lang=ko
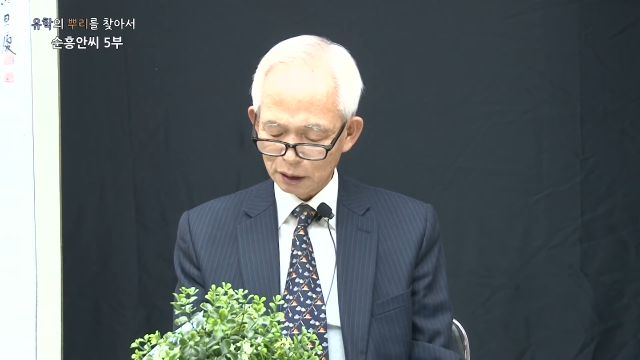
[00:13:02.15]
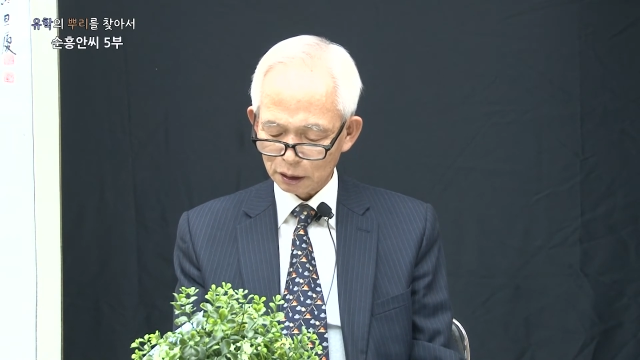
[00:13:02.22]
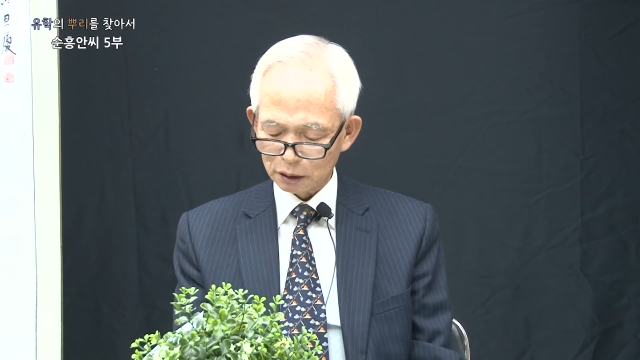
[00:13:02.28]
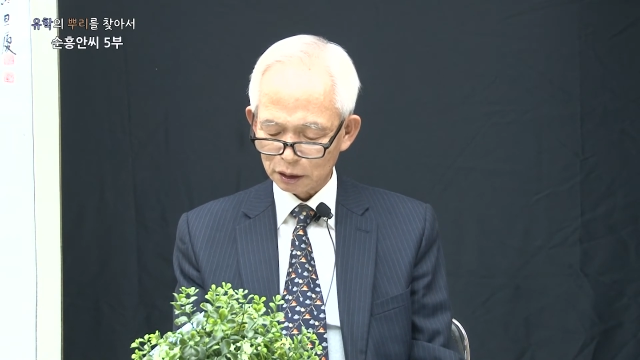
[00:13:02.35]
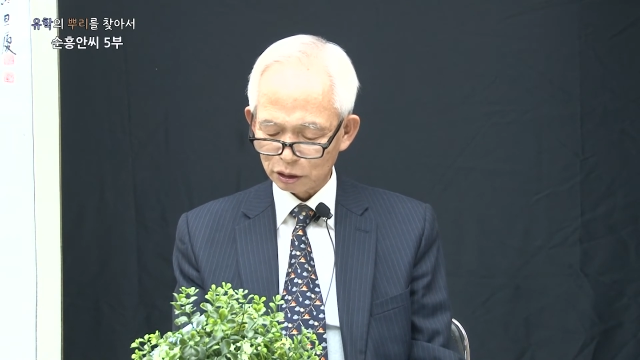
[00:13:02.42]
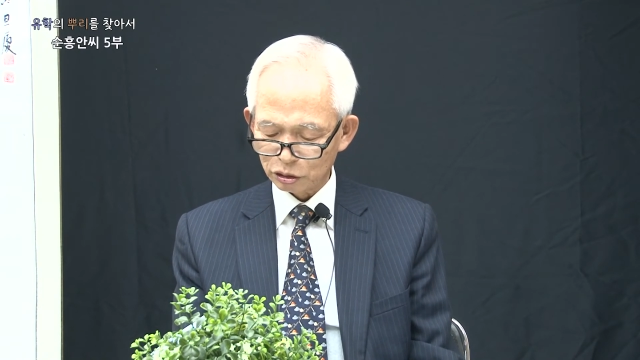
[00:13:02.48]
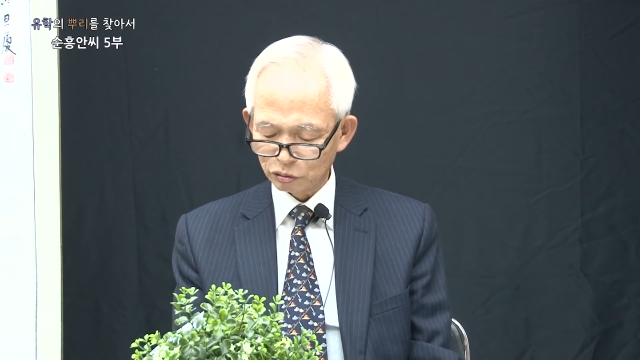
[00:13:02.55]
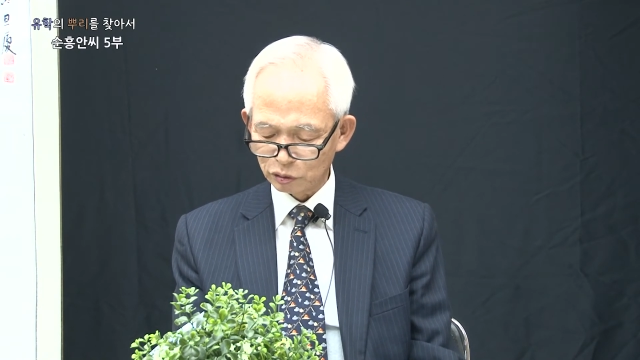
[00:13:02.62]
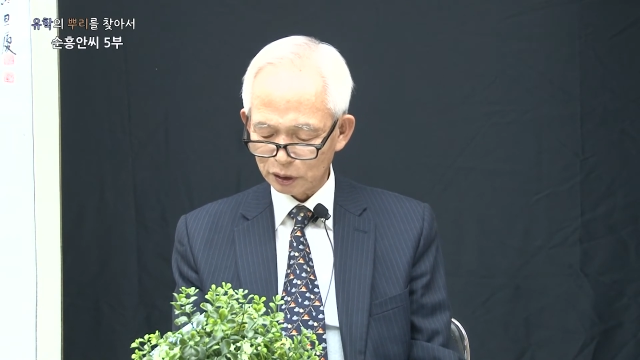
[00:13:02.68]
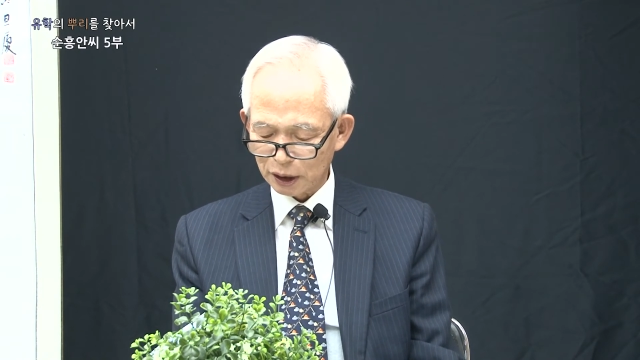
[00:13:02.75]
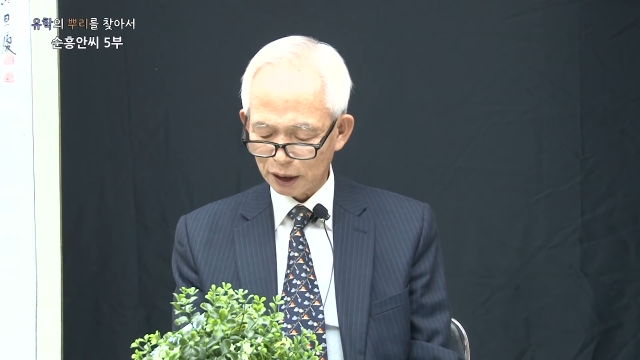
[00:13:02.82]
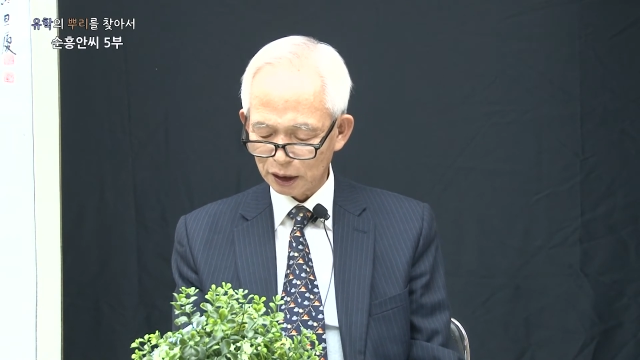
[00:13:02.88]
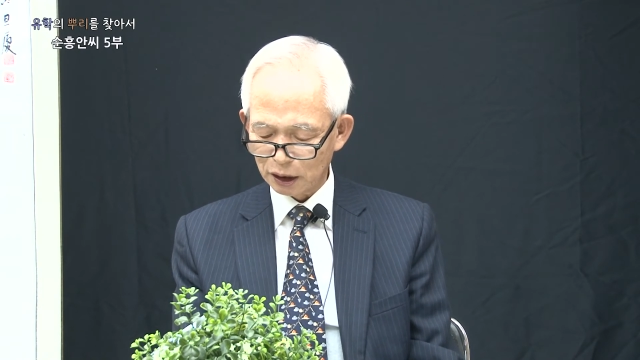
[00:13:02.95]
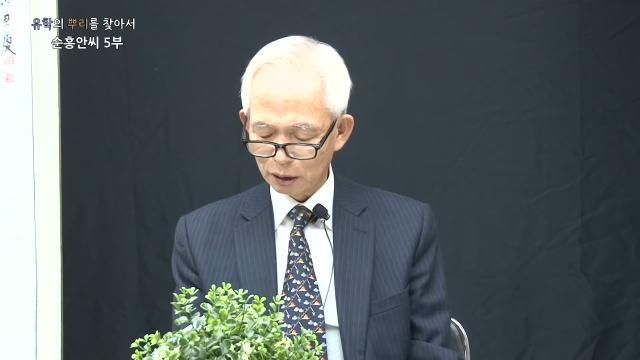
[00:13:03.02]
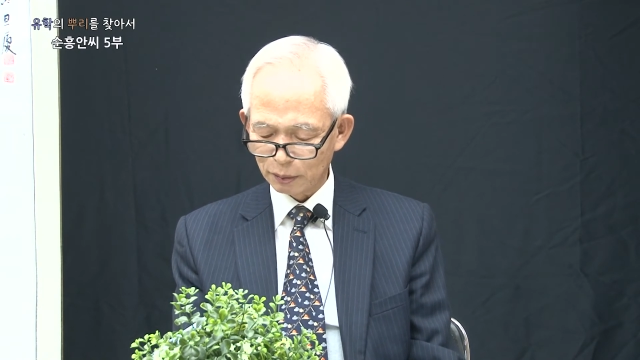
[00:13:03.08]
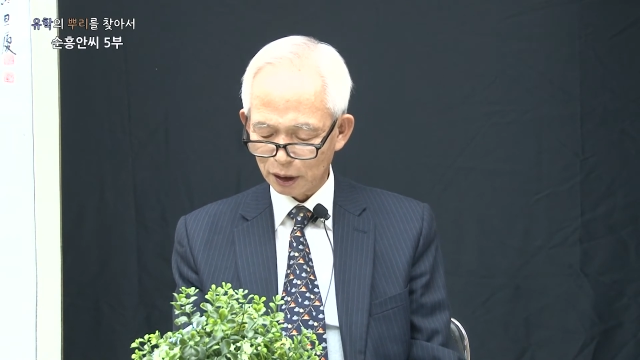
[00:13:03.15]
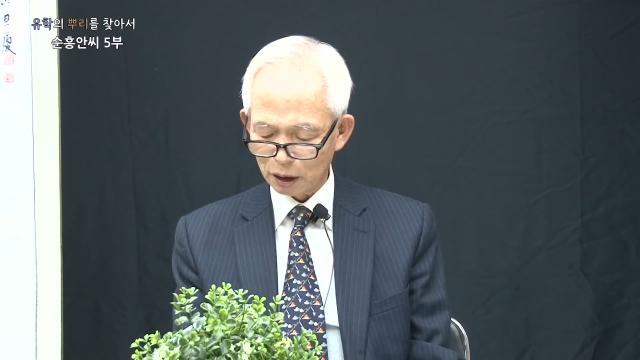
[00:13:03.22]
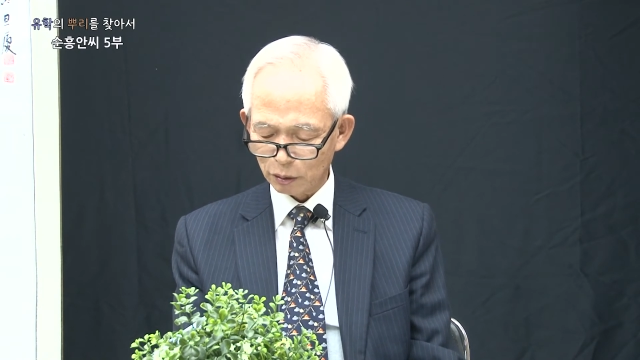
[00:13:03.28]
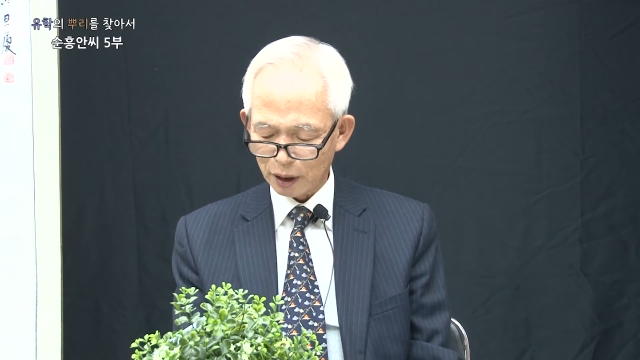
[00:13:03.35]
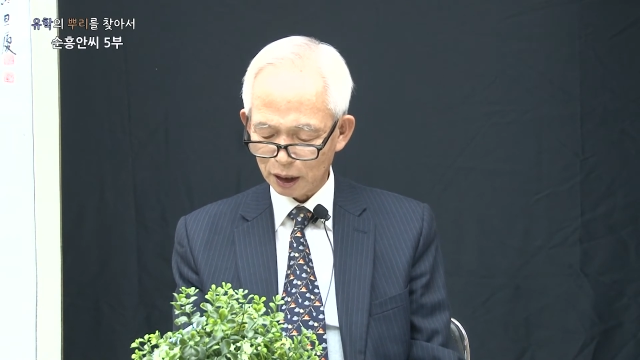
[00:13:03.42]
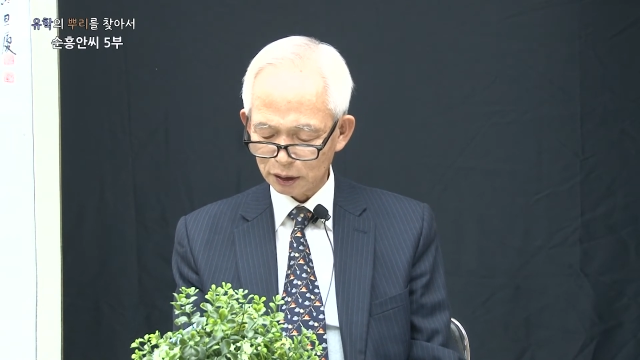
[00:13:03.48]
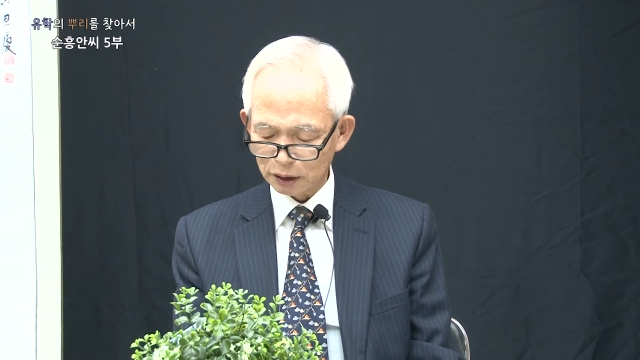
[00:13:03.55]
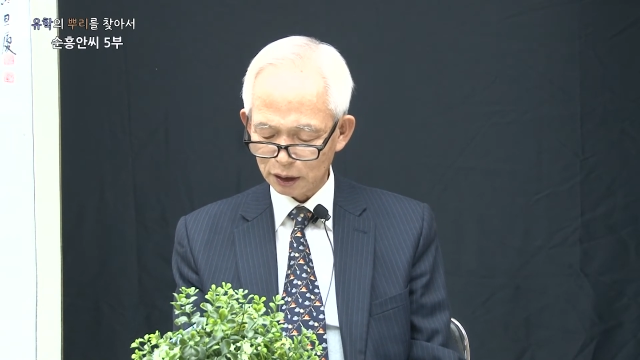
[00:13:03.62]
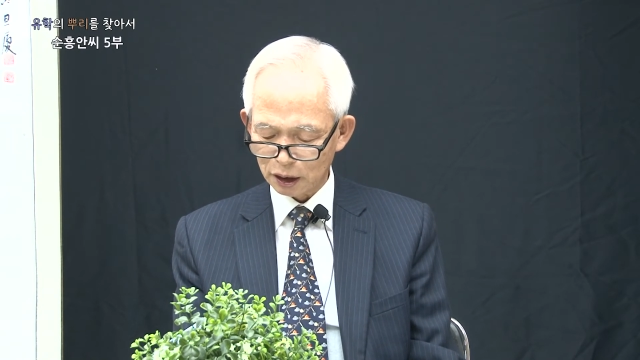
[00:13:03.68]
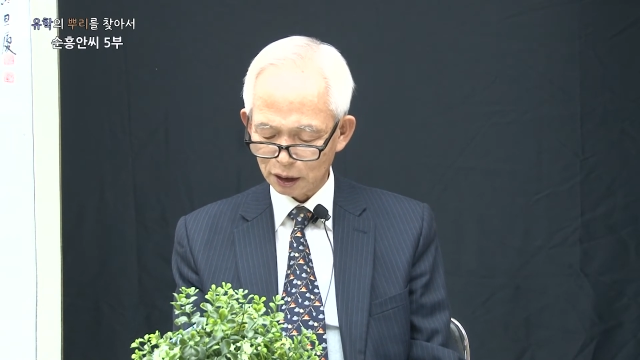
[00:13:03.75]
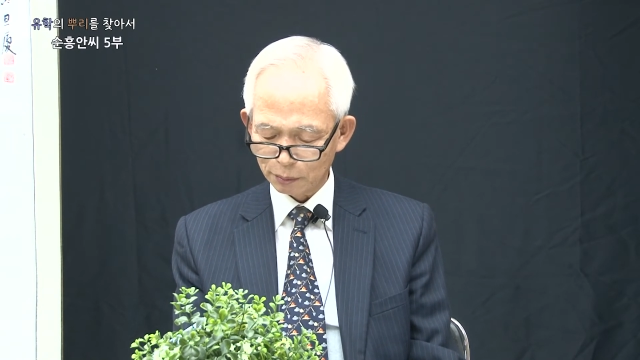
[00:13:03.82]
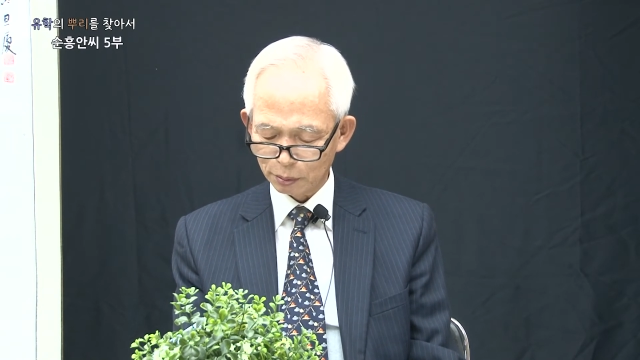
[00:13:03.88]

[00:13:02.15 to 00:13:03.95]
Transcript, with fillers: 그래서 승상이 이 말을 황제에게